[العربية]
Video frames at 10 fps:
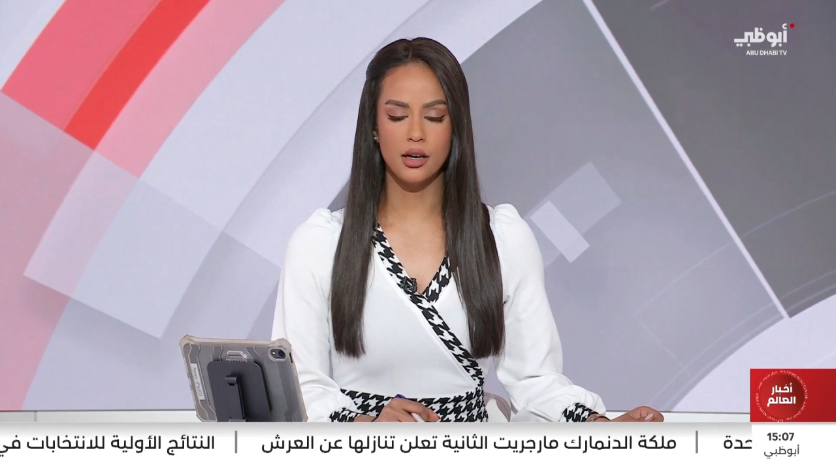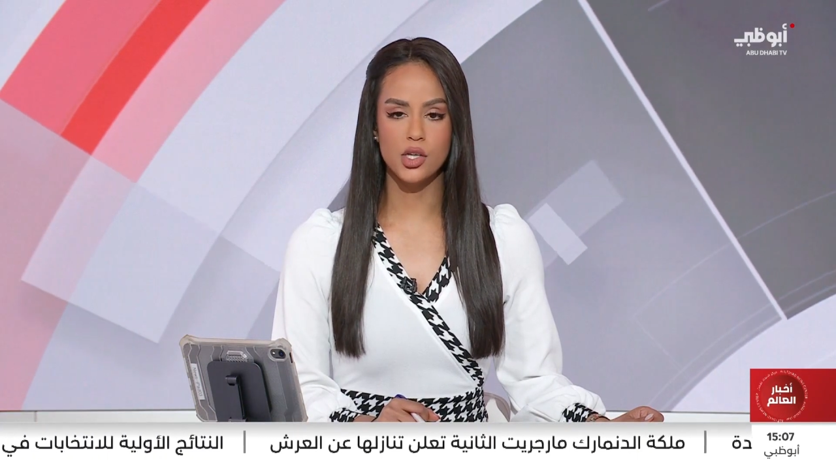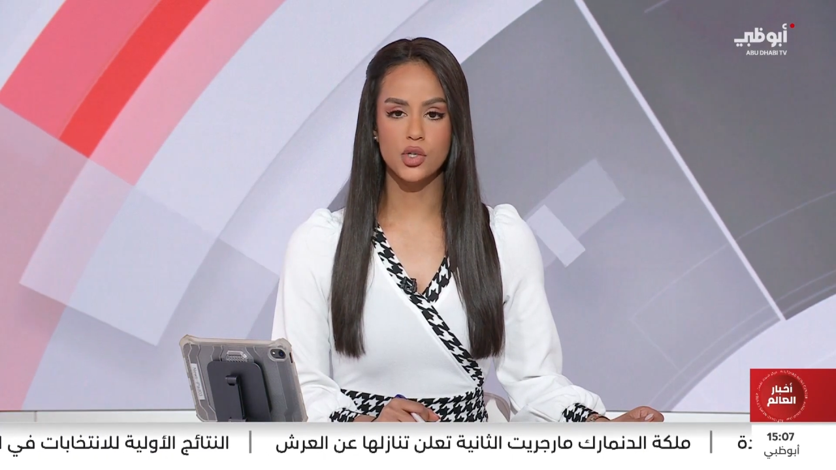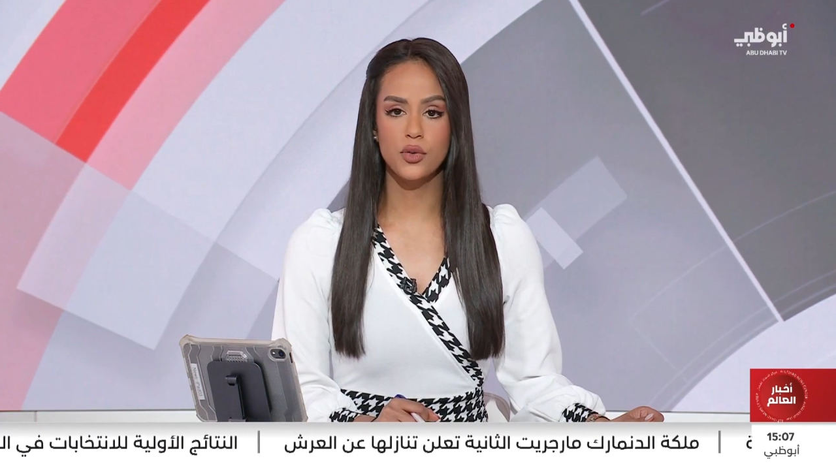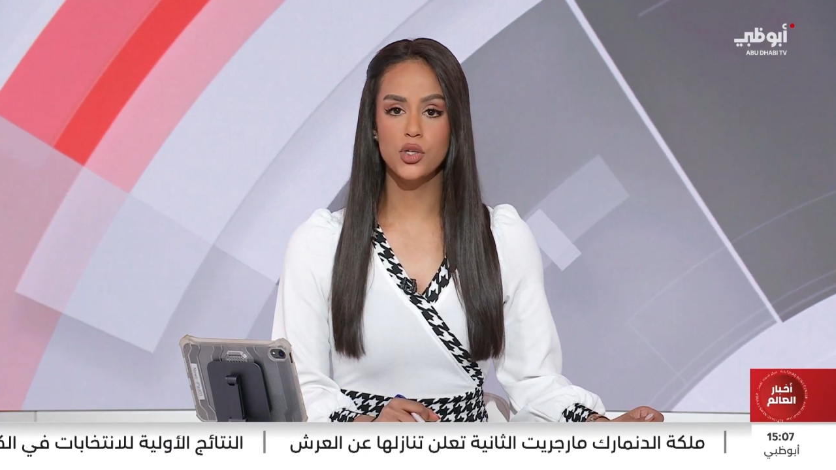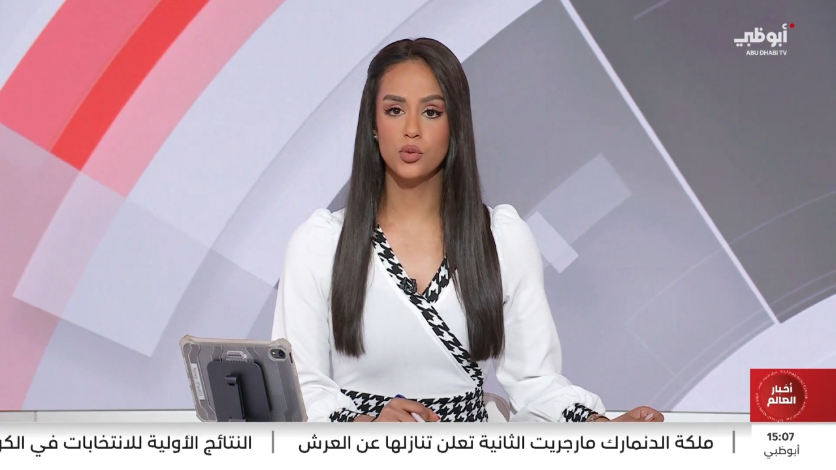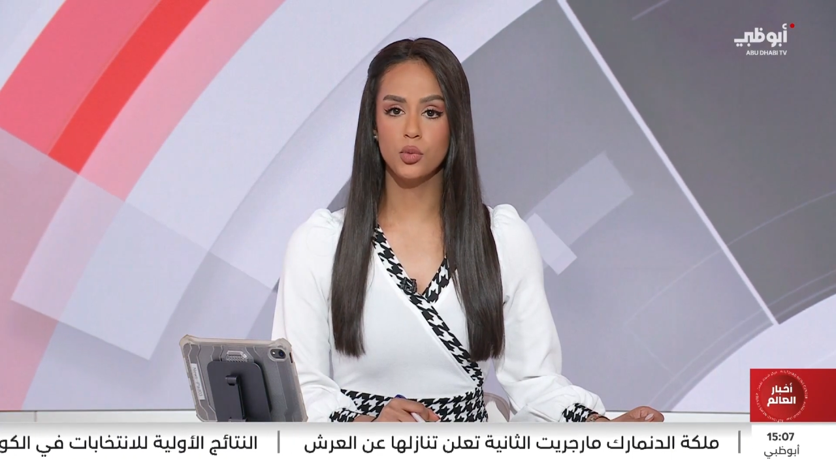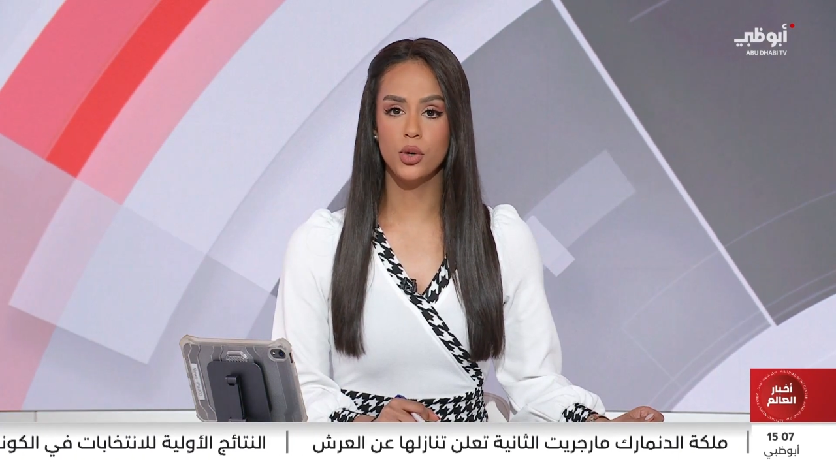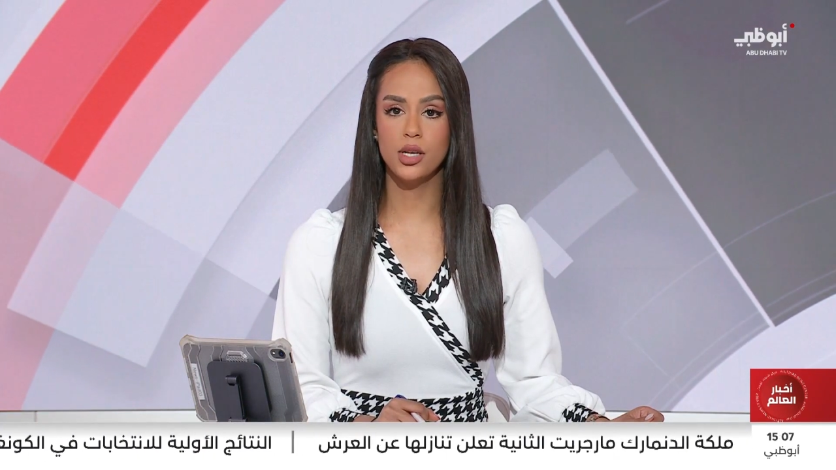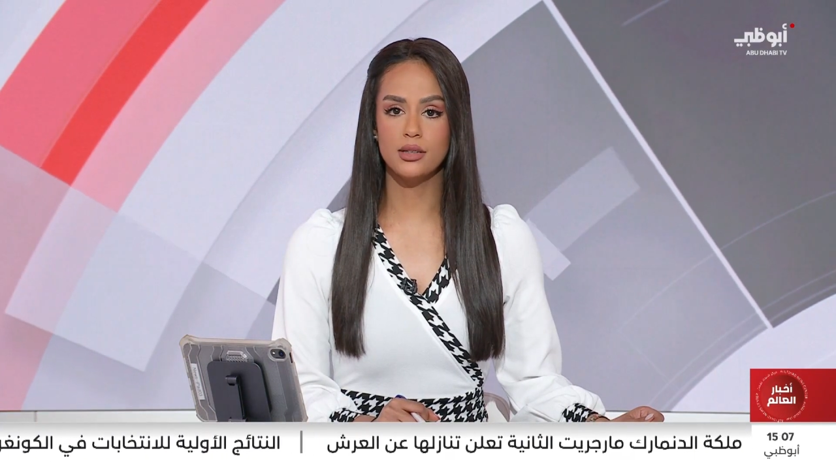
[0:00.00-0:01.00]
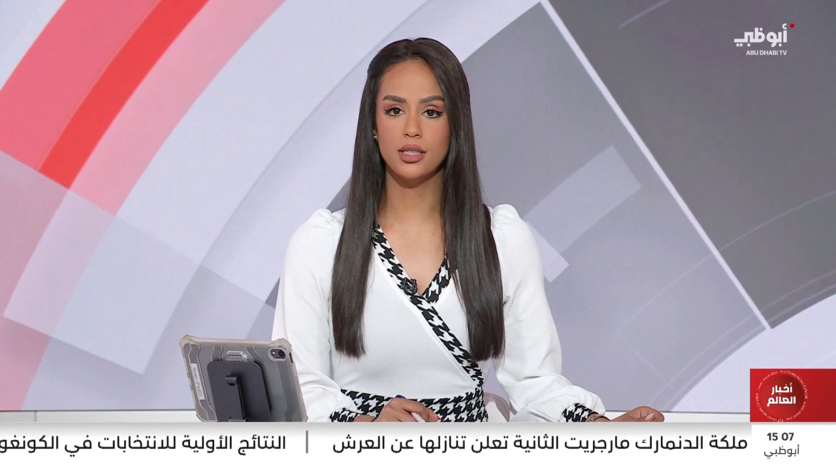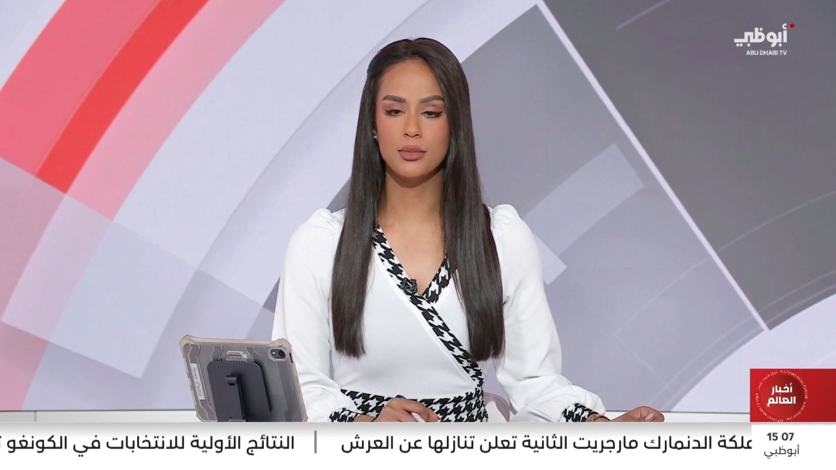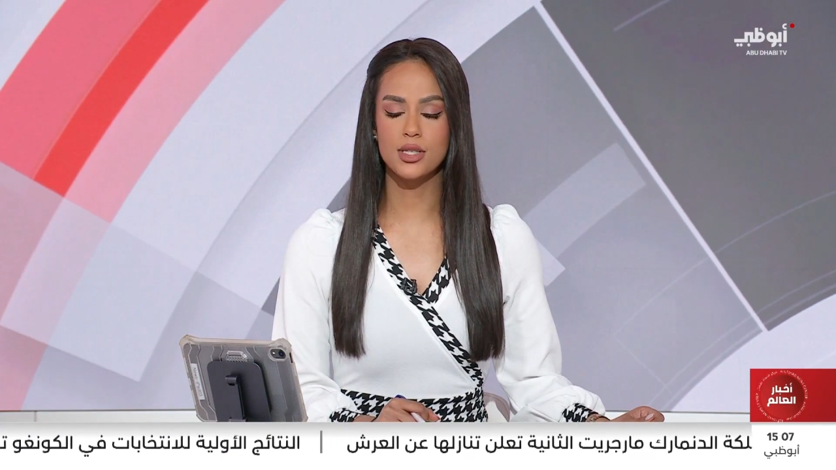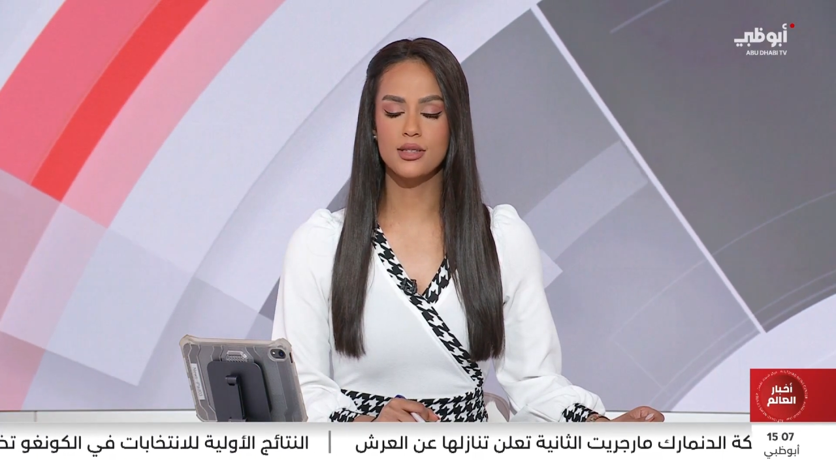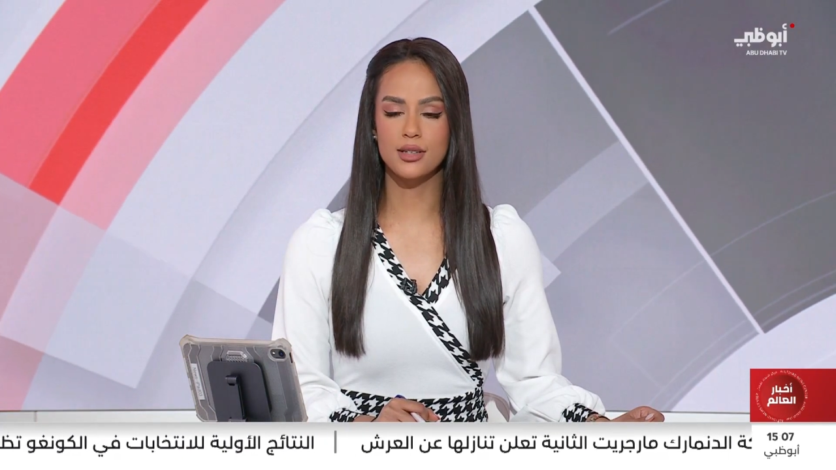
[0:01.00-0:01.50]
العريش في
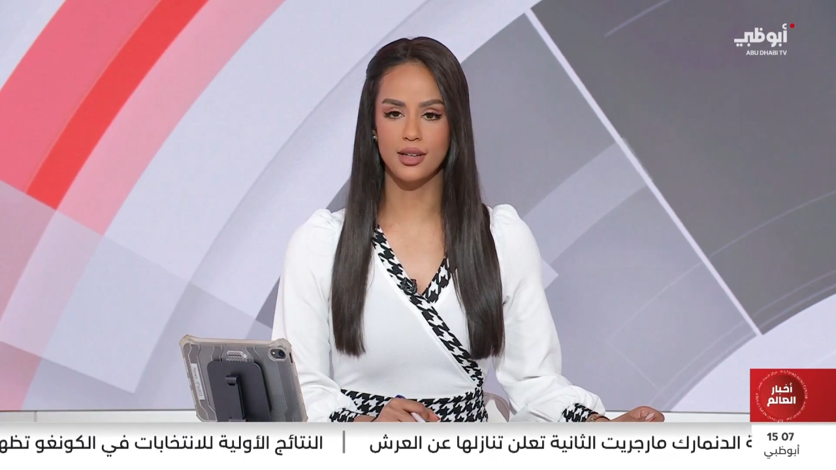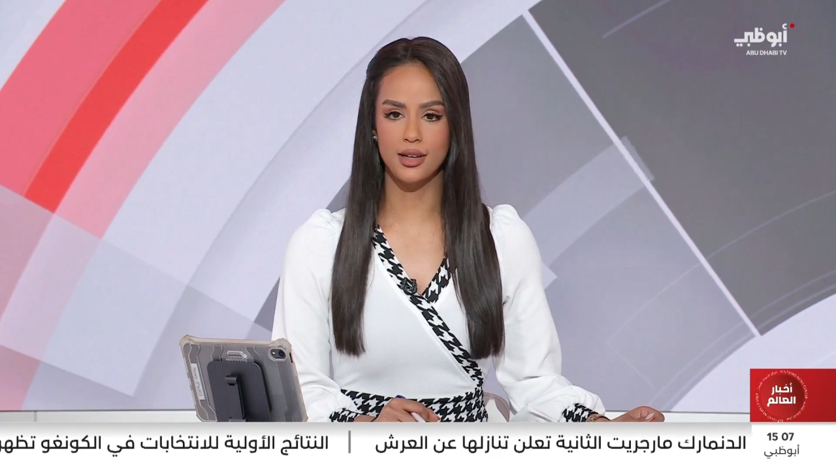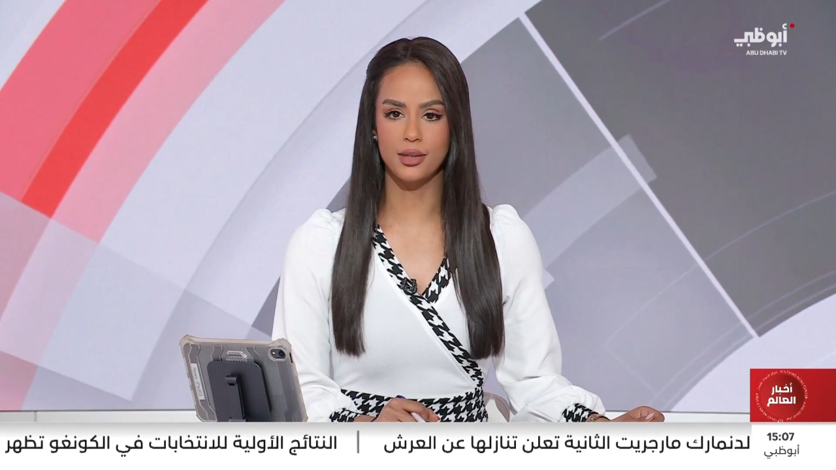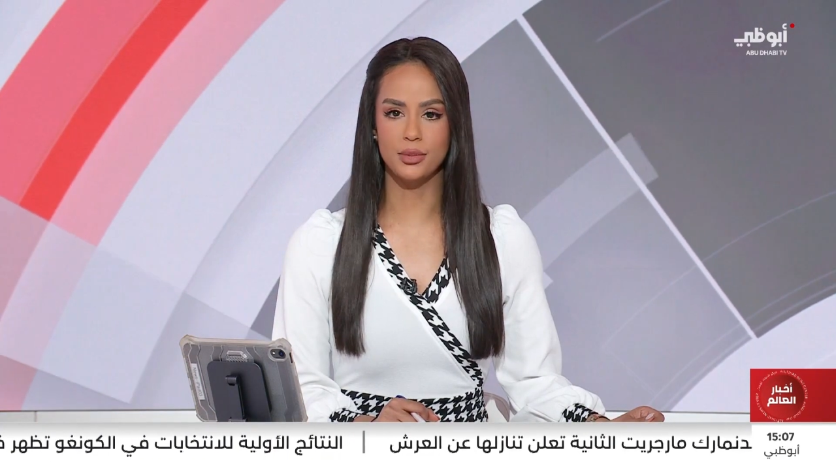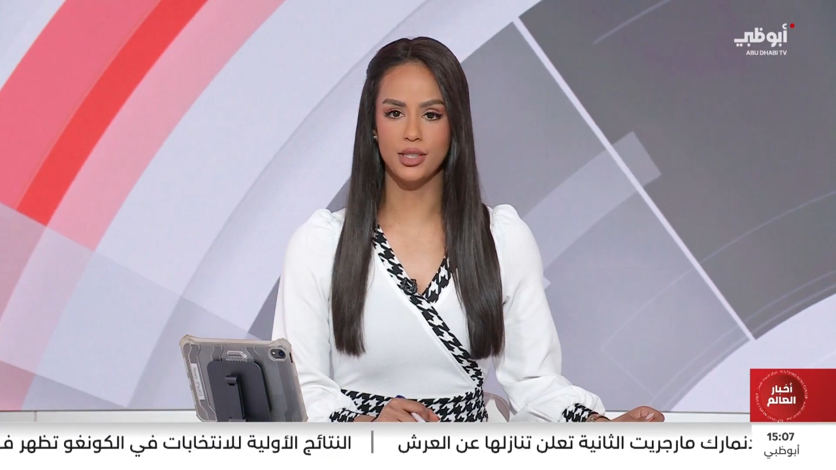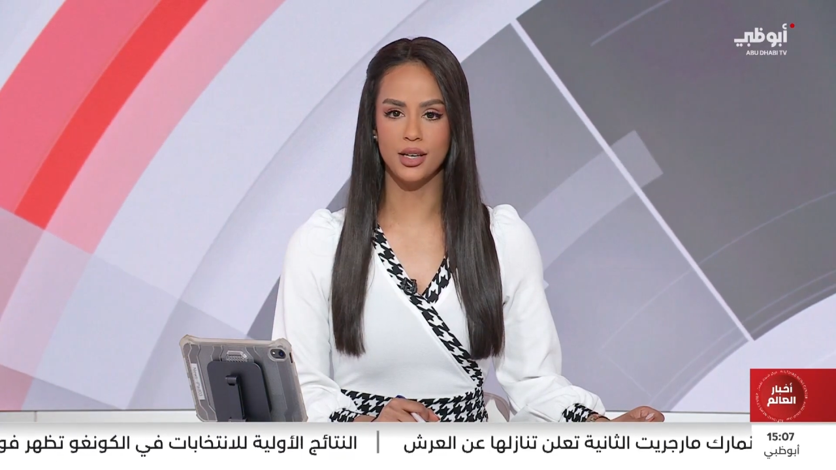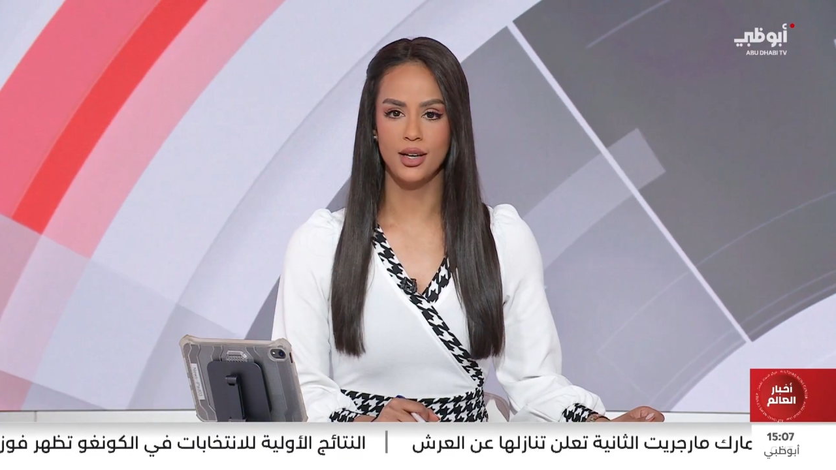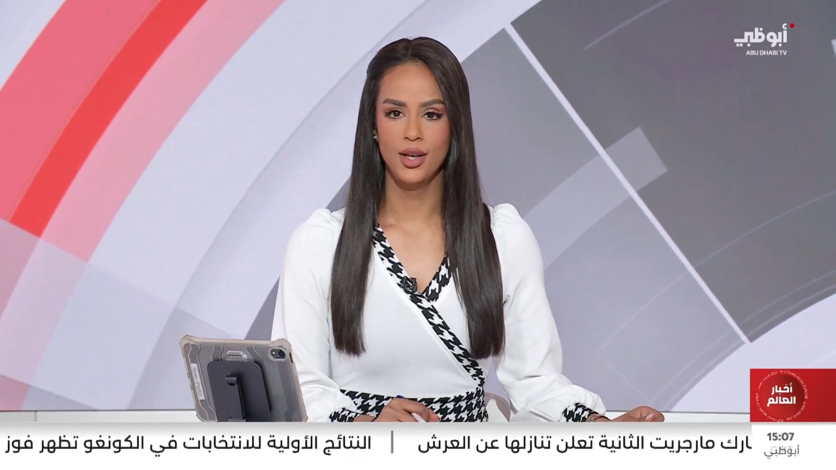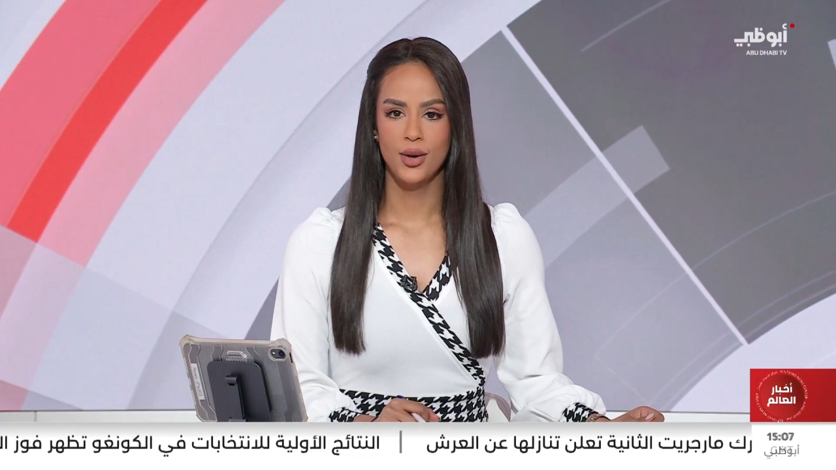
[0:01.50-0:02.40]
جمهورية مصر العربية